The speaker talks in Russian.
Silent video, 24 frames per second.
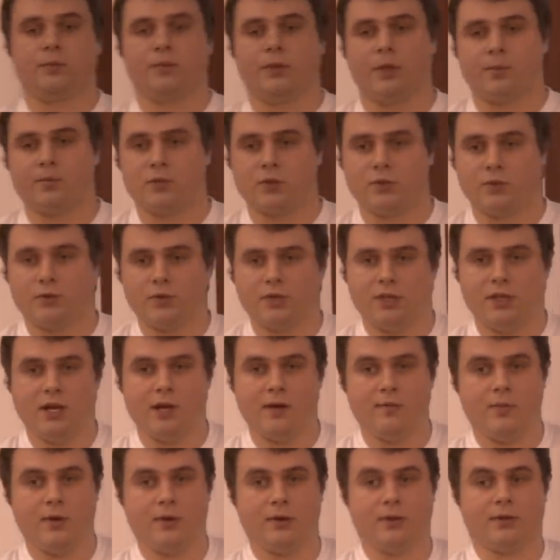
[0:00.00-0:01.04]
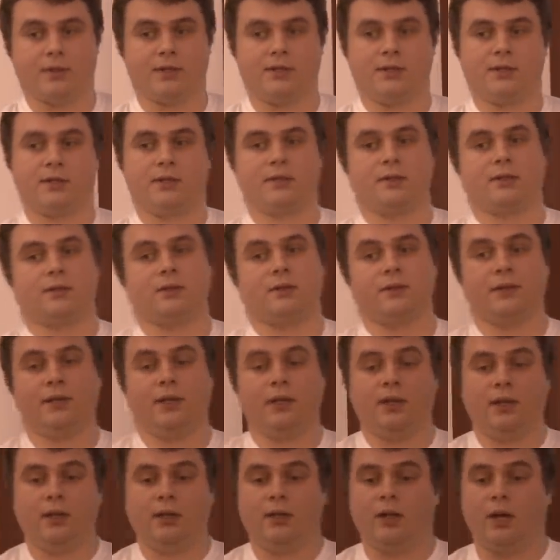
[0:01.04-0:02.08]
там, с друзьями, с э,
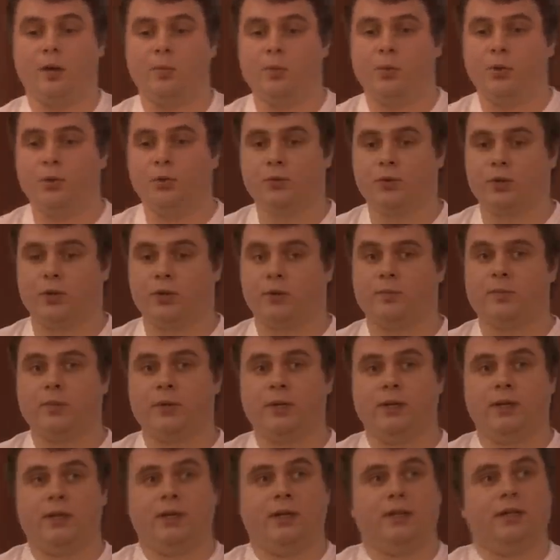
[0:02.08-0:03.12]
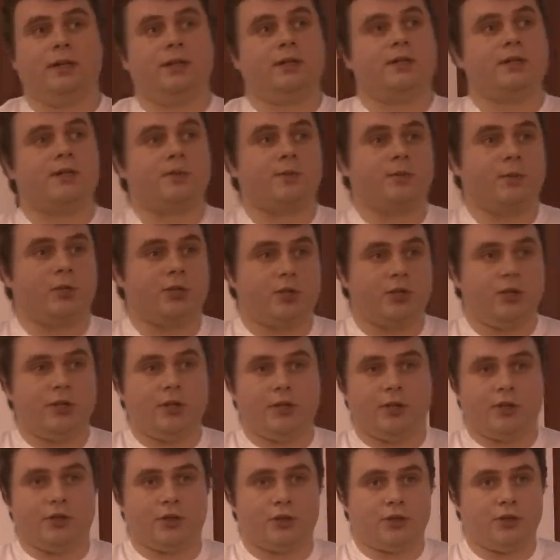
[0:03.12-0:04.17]
компьютером, с
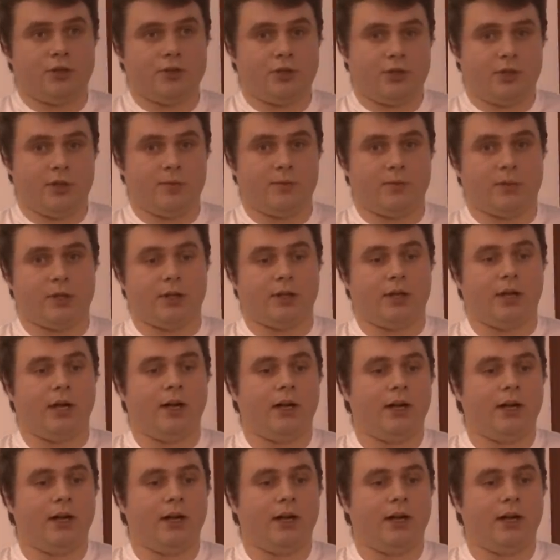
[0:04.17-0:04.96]
машиной, еще с чем-то.